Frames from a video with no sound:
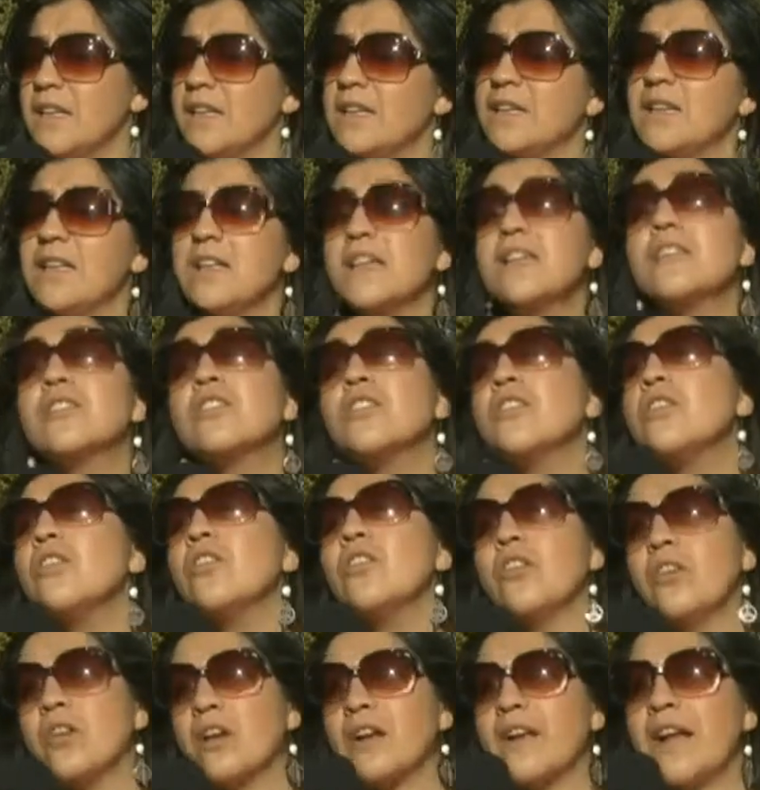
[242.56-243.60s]
Y,
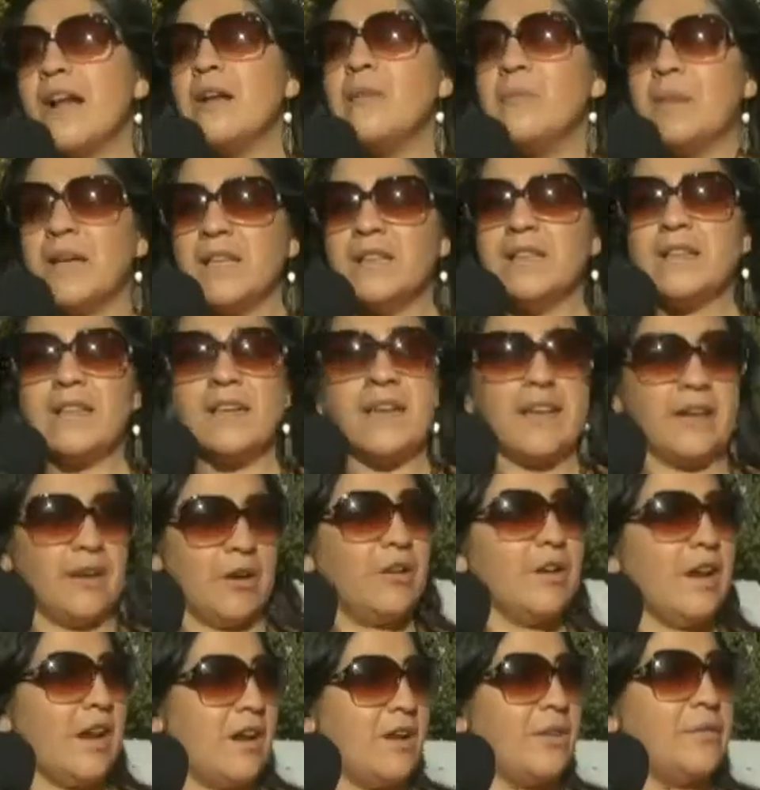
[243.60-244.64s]
todo, realmente,
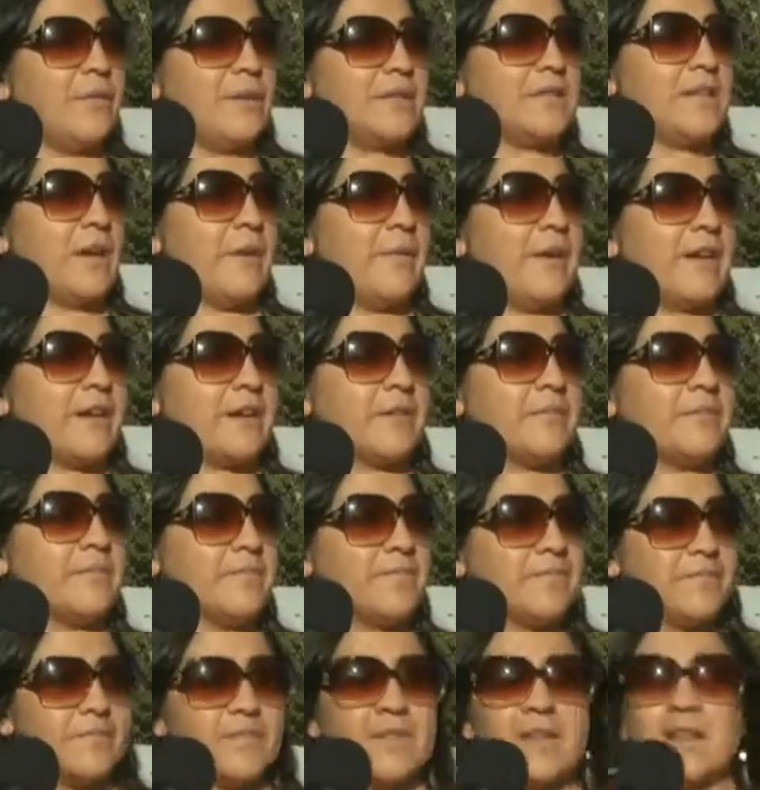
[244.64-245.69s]
ahora lo vas a ver.
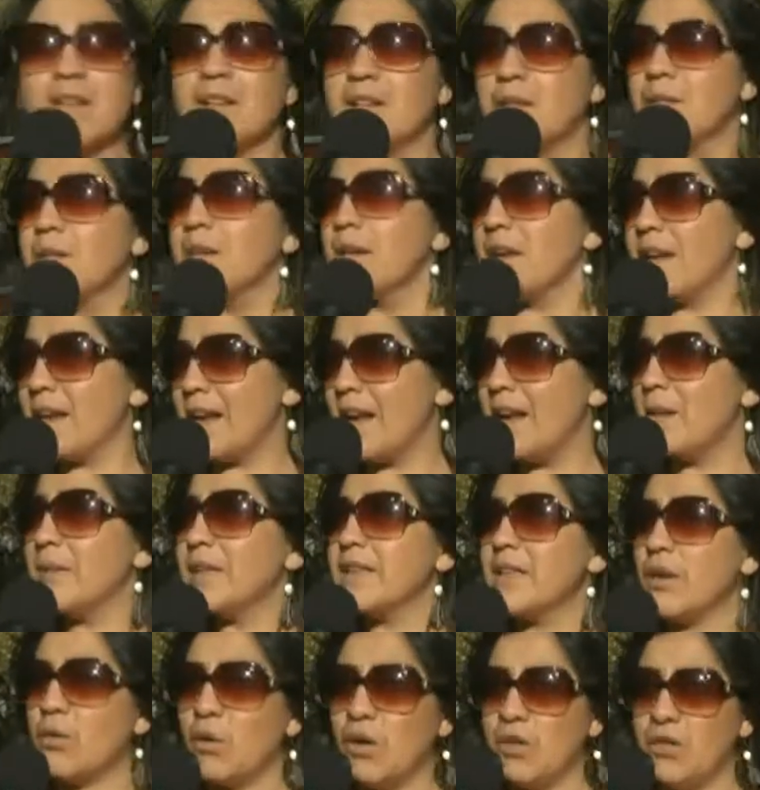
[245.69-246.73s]

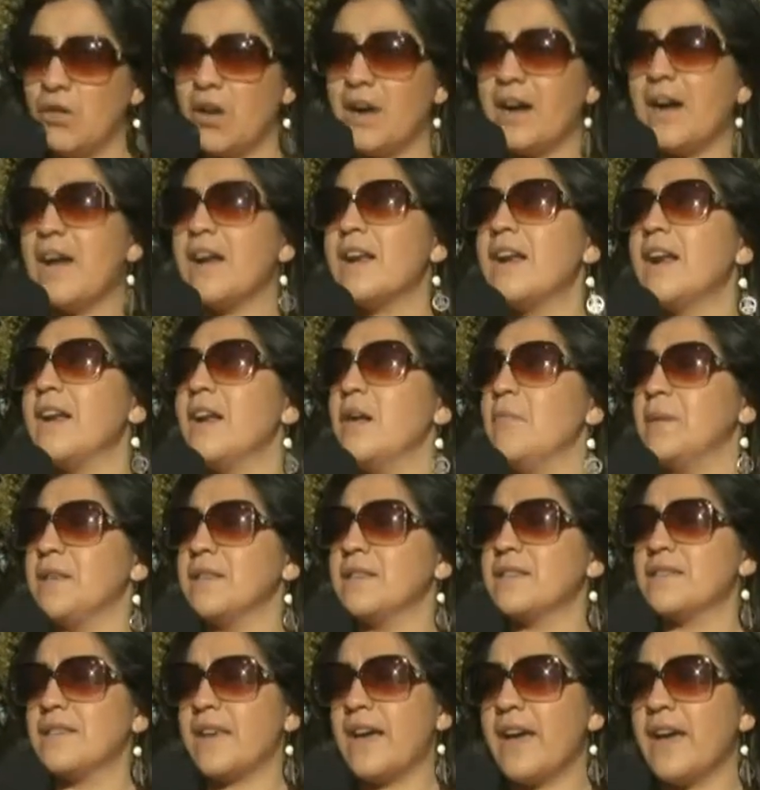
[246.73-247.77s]
Realmente cuando agarran el
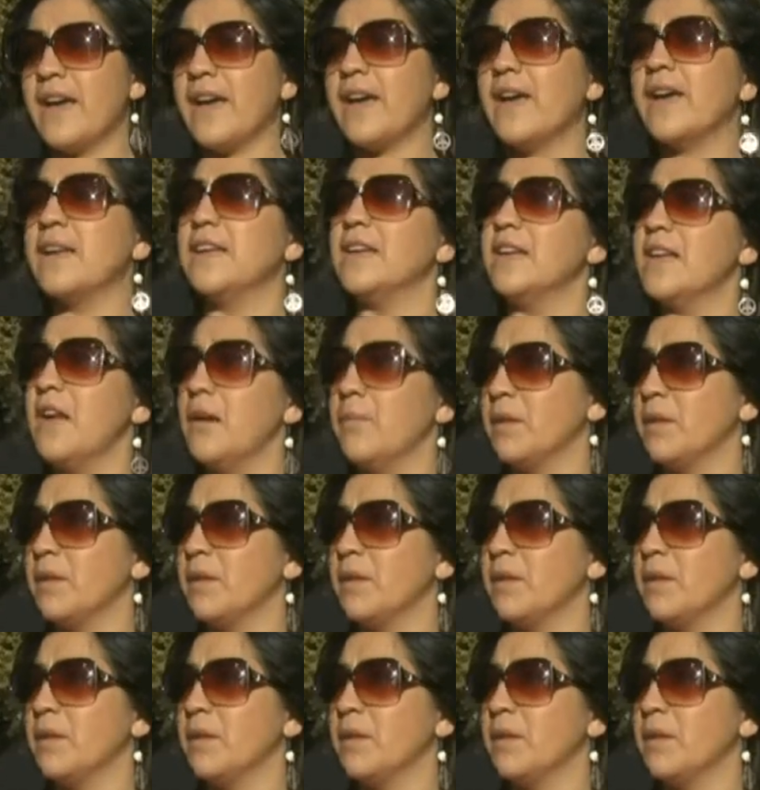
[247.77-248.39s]
pincel y la